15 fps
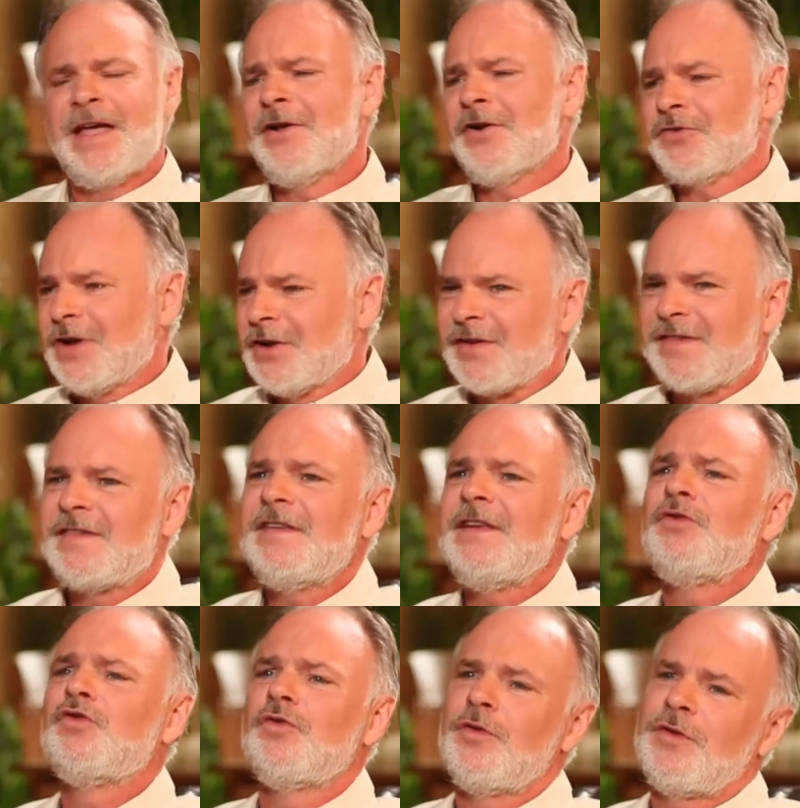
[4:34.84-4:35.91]
Et là, je te
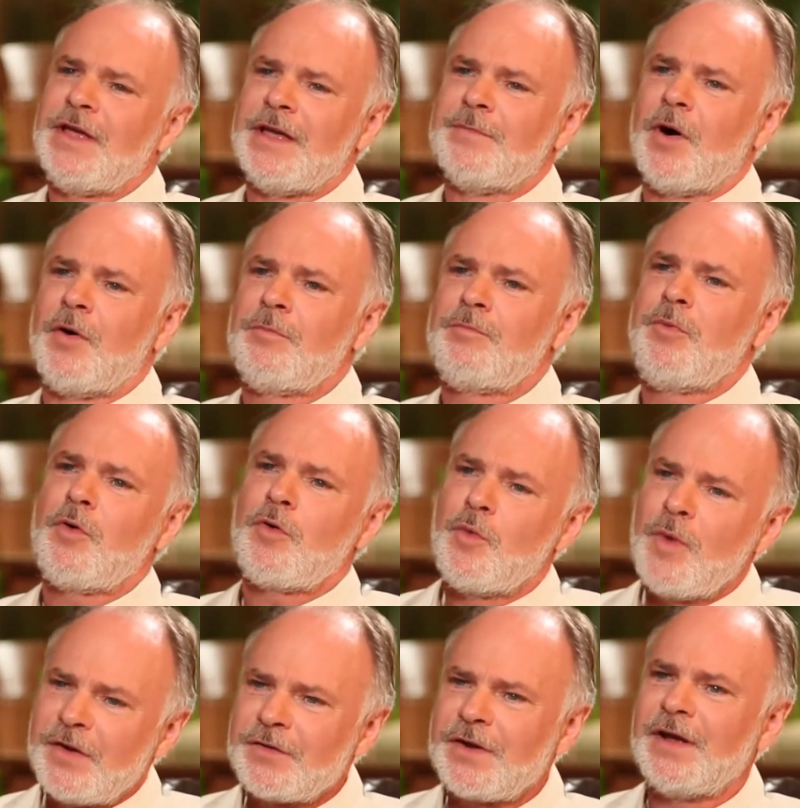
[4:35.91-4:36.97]
si Dieu y est bon,
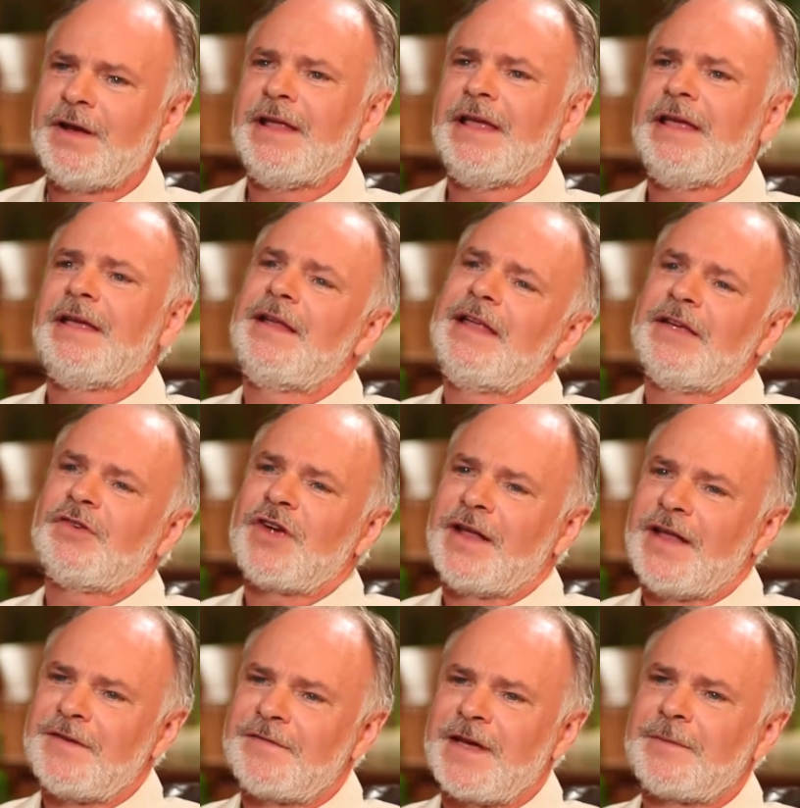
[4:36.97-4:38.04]
pourquoi est-ce que les, gens
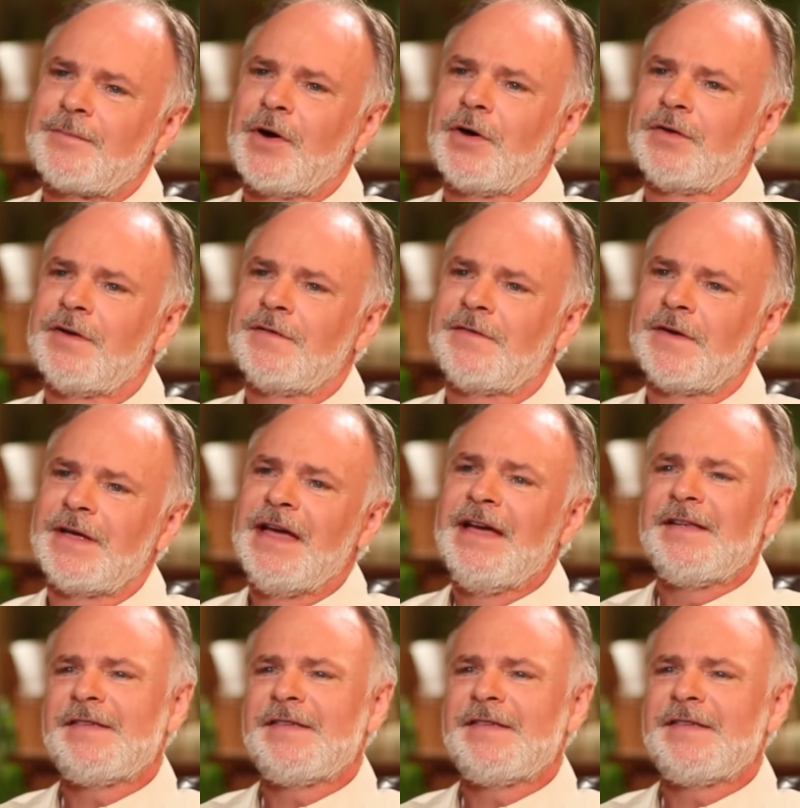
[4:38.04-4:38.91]
en Afrique meurent de faim?